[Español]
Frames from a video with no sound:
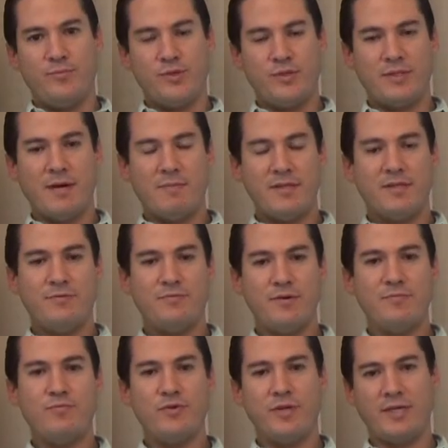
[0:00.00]
Pues realmente
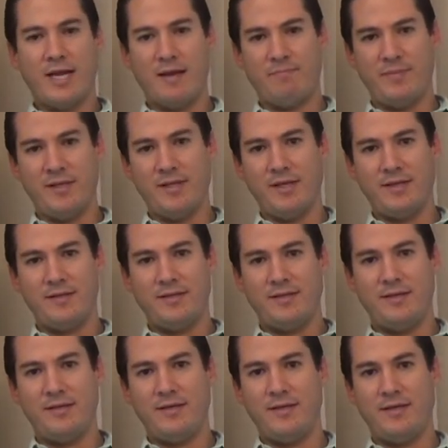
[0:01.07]
fue muy rápida.
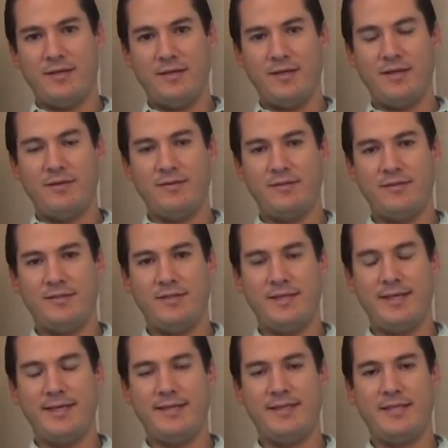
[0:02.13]

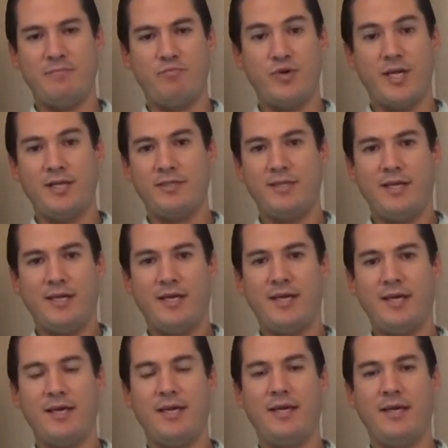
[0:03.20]
Este, te podría decir
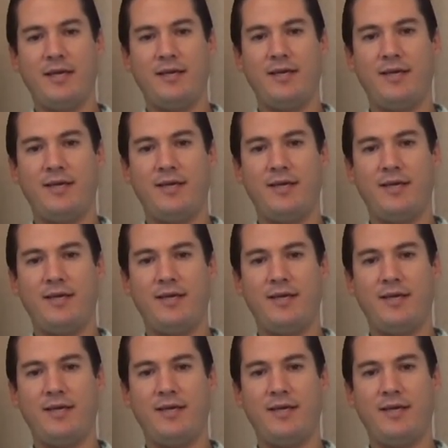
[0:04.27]
que